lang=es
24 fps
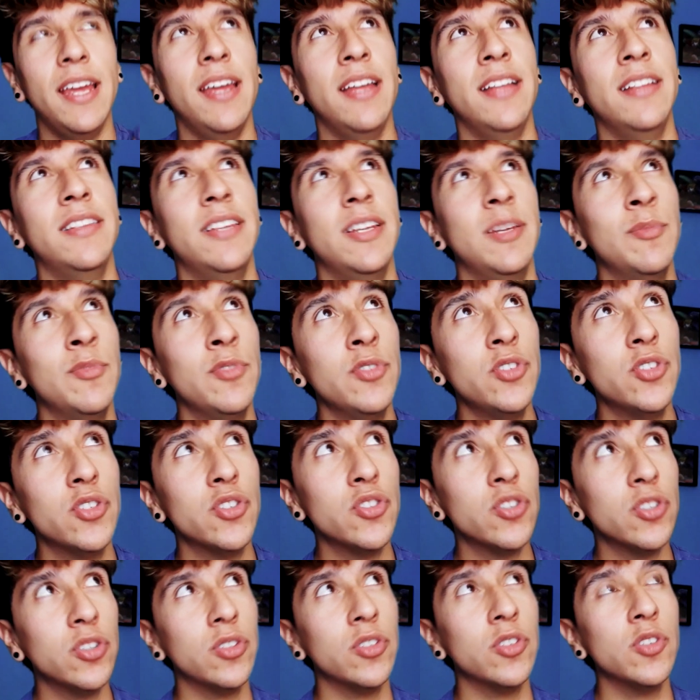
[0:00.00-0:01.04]
Entre
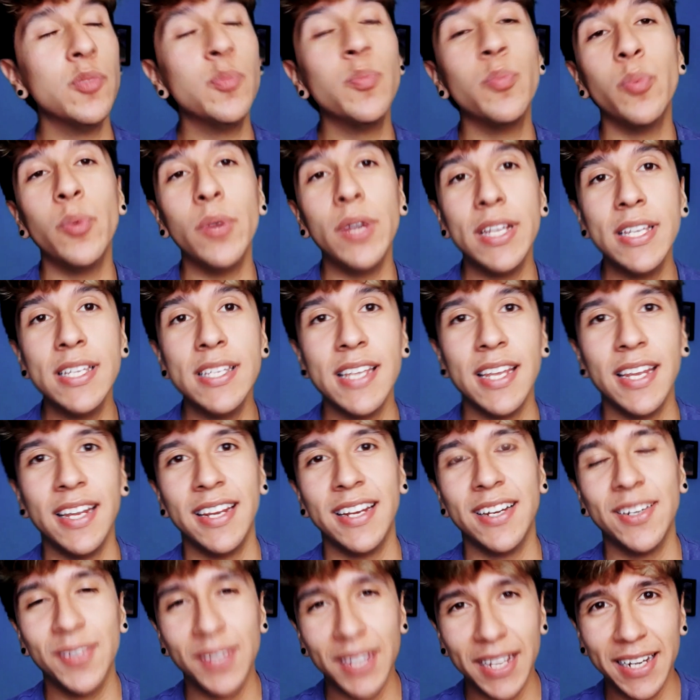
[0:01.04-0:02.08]
muchos otros, pues eh,
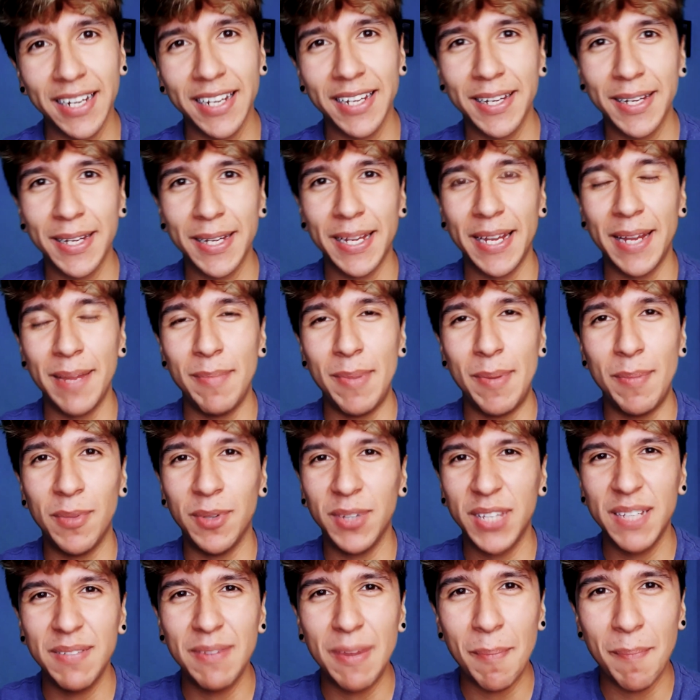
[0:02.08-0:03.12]
creo que el que me
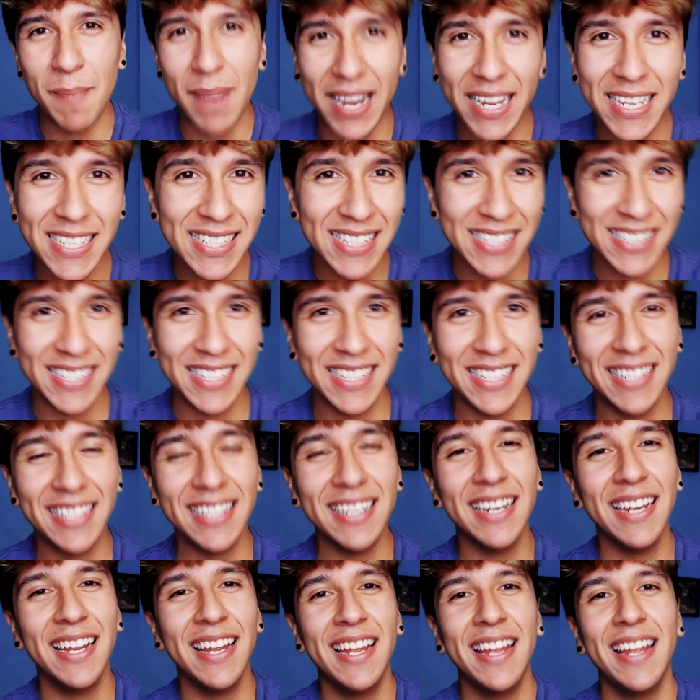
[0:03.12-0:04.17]
motiva más a hacer
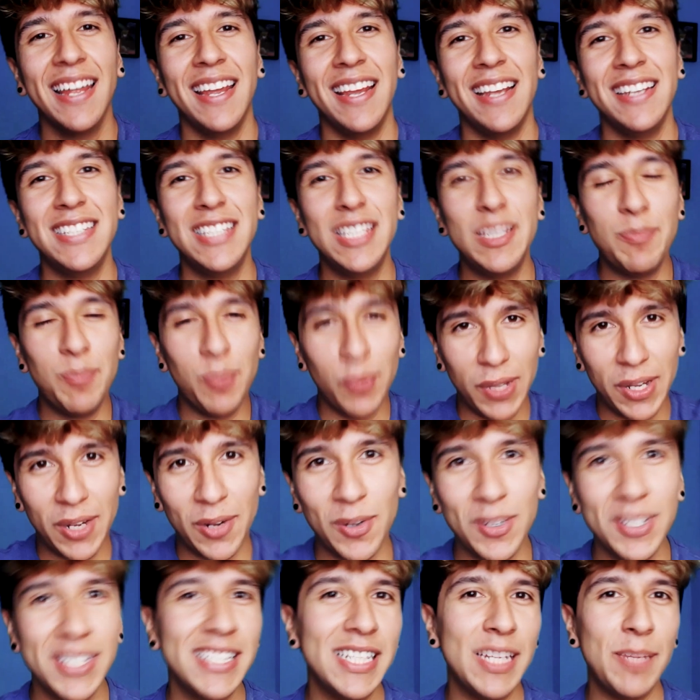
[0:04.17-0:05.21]
este tipo de
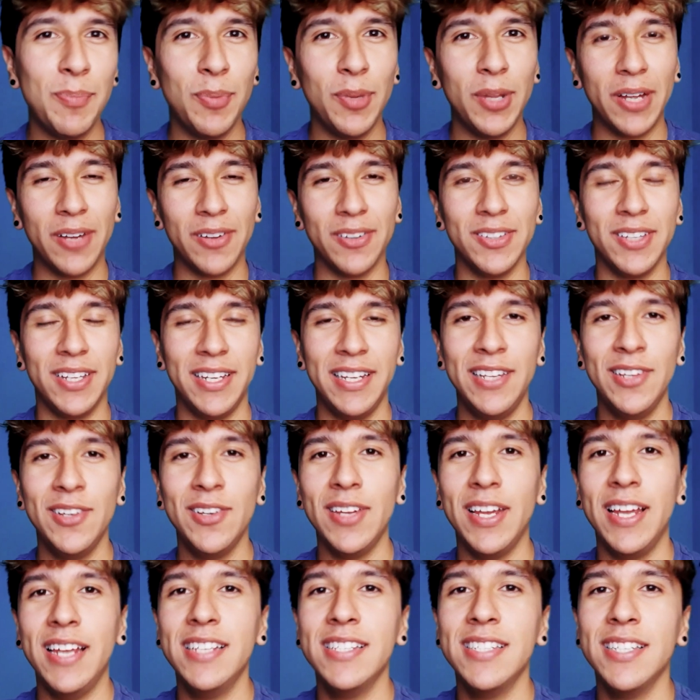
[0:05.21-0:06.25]
cosas, este tipo de contenido
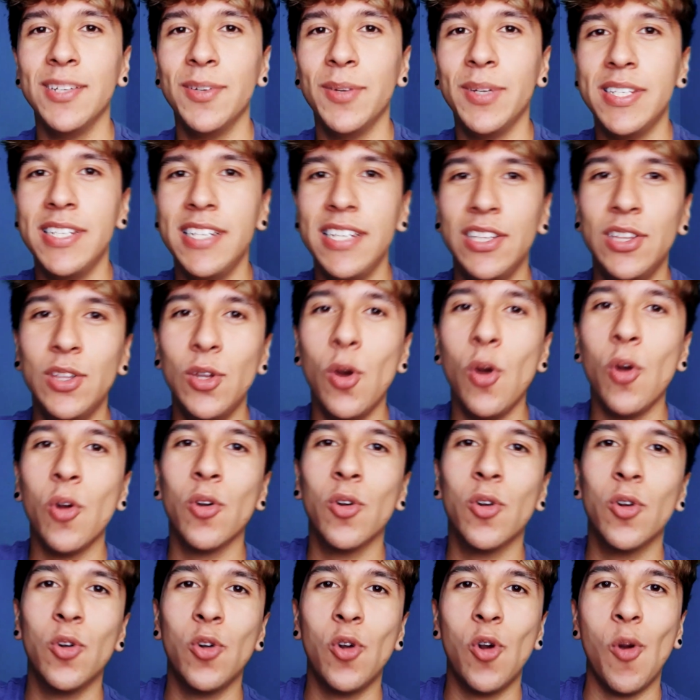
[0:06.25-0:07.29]
es Luisito
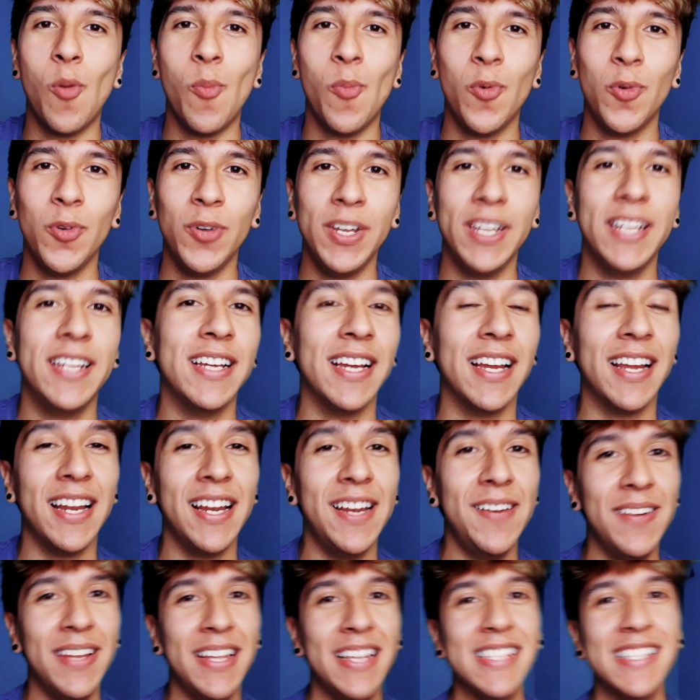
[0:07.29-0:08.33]
comunica, que
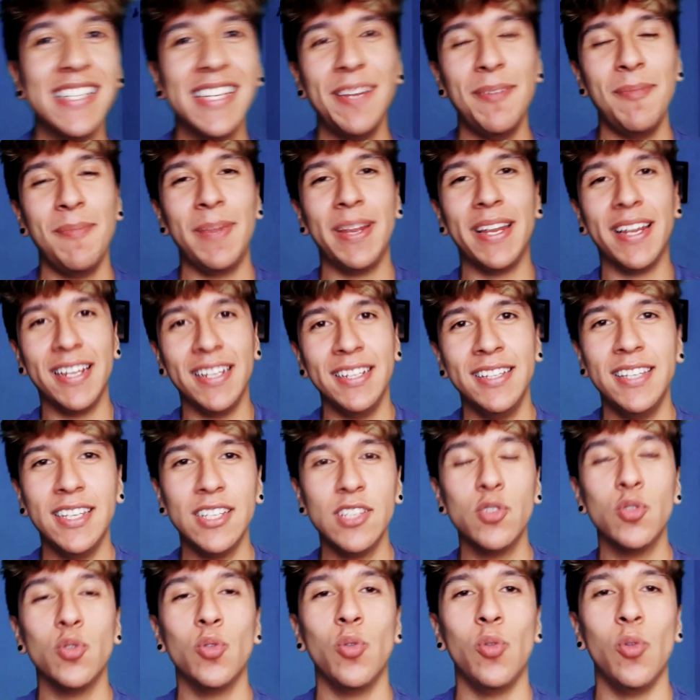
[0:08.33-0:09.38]
la verdad es que me encanta
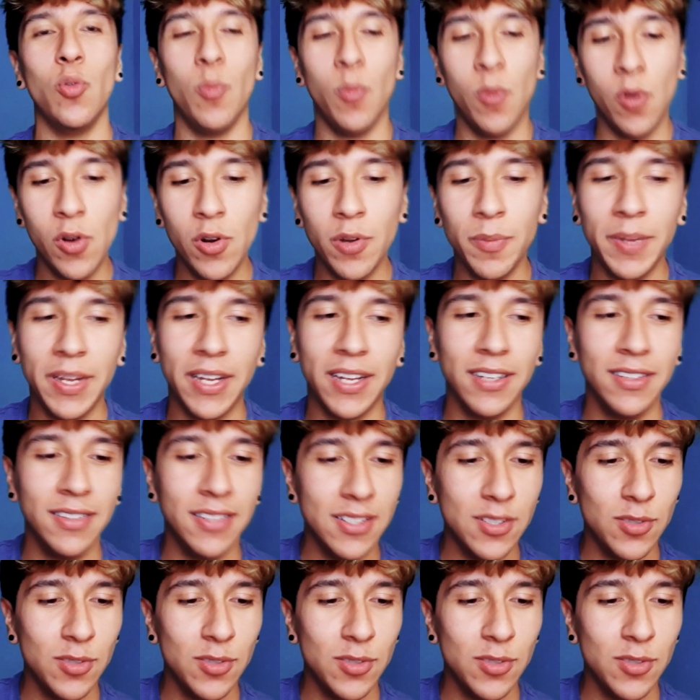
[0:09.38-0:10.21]
su humor, me encanta